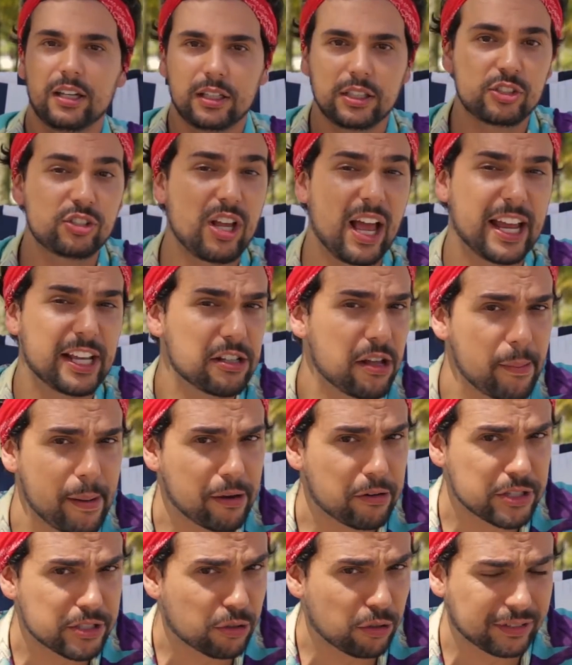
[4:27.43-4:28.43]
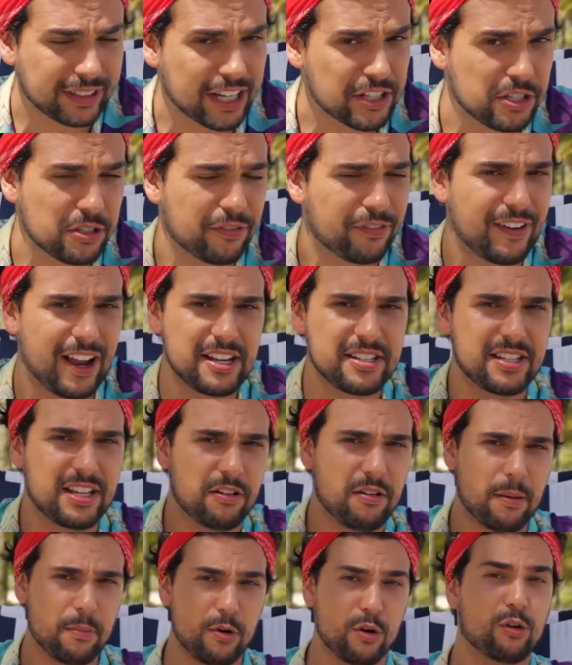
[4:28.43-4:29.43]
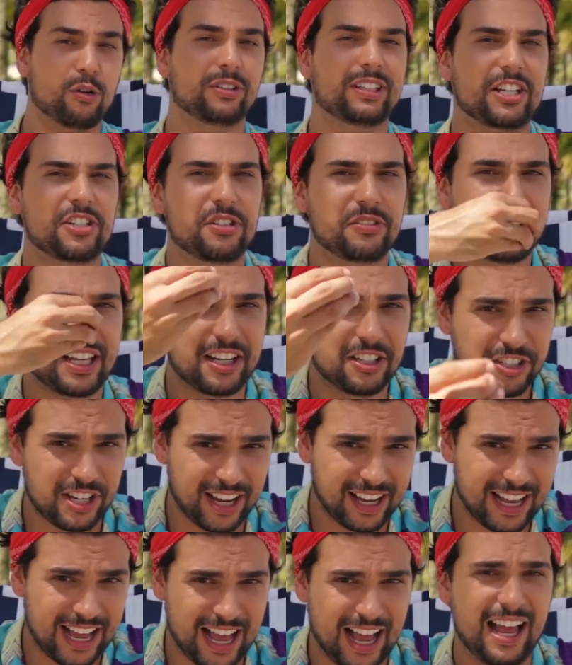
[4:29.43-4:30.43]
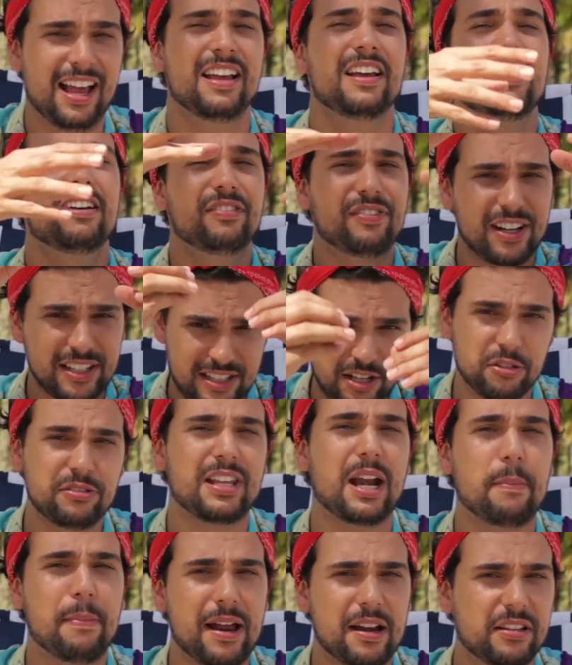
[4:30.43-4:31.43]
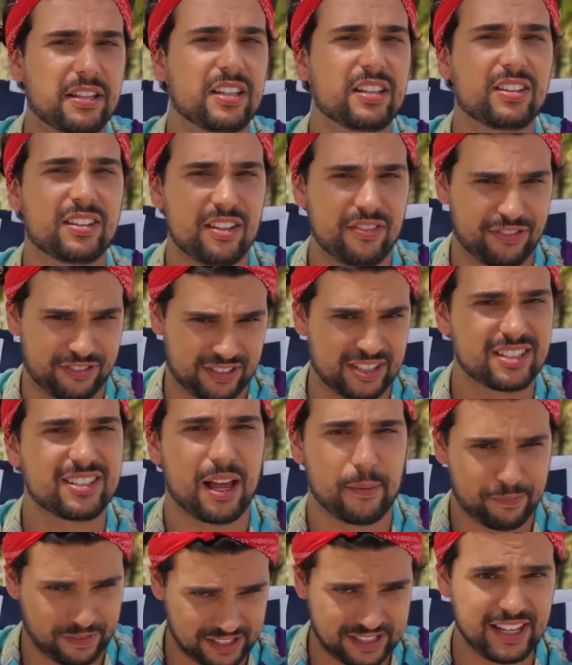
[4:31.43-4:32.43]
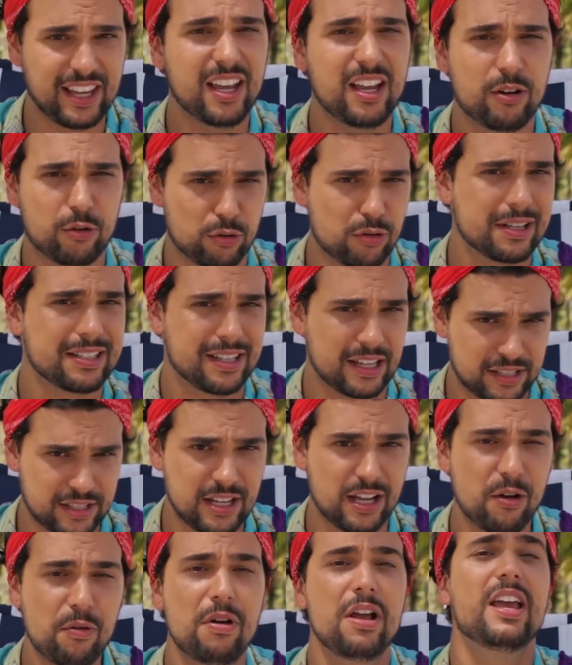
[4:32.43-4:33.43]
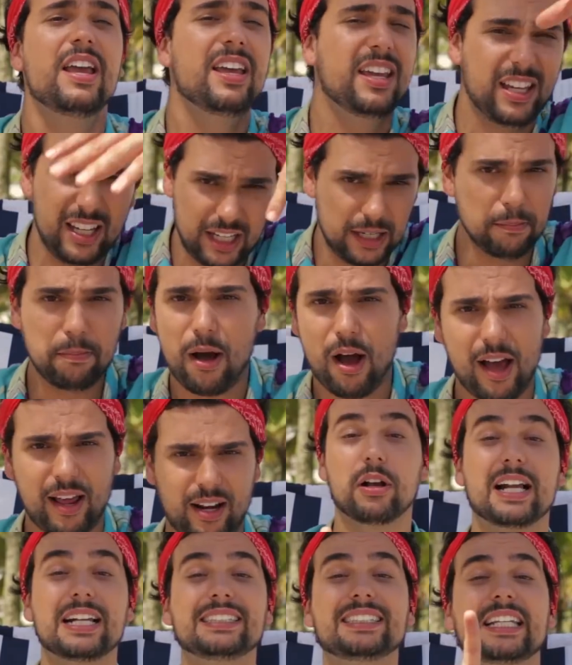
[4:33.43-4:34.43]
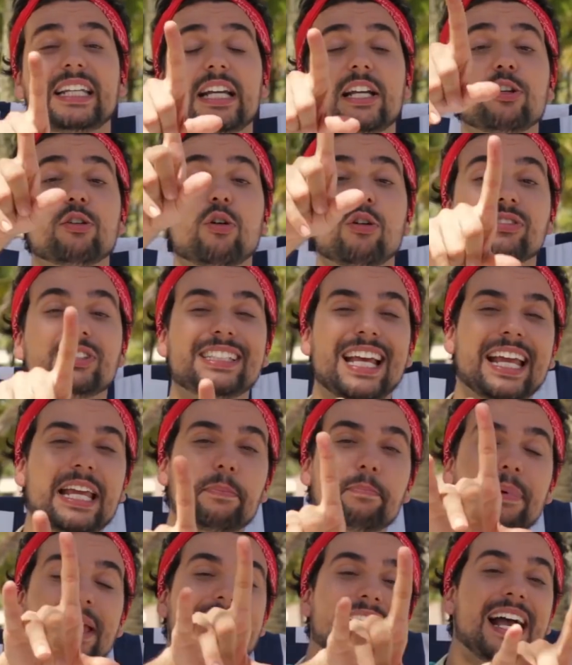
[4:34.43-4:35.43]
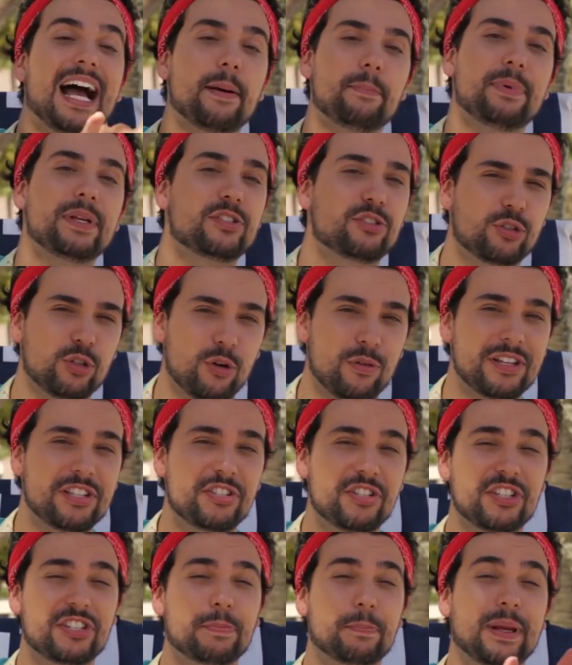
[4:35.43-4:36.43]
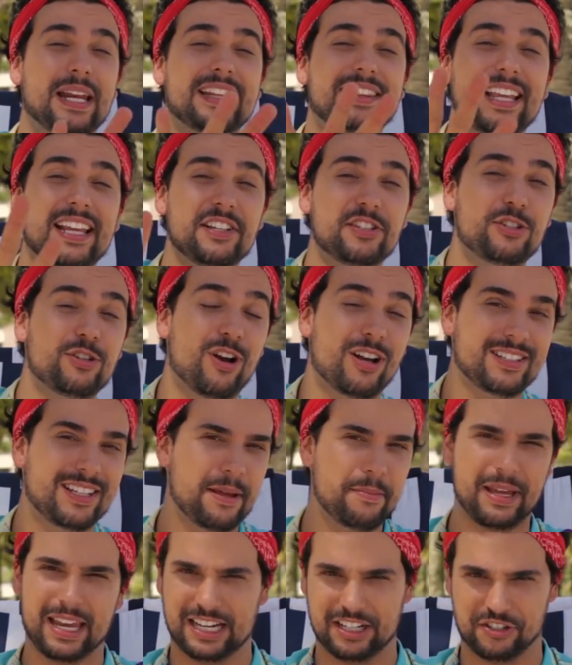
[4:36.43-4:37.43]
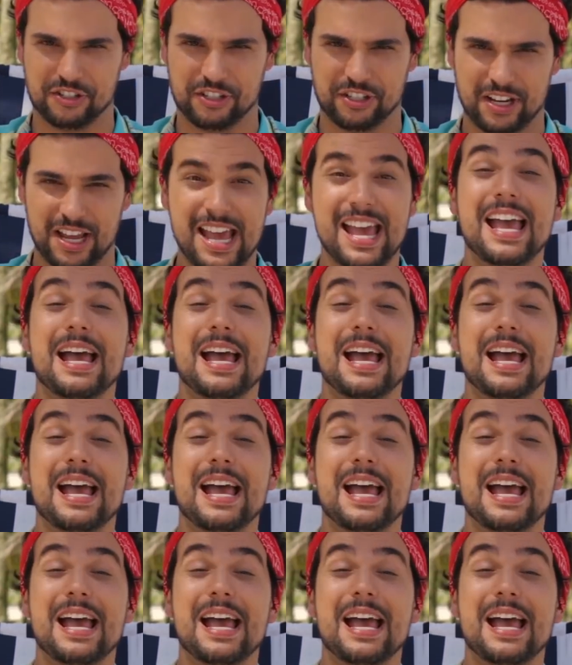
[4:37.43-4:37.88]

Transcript: Isso aí não é uma coisa que o contatinho faz, não, amor. O contatinho tem que chegar, fazer o trabalho que, que, que, sabe fazer, ou às vezes não, e ir embora. O canceriano consegue pegar pessoas despretensiosamente.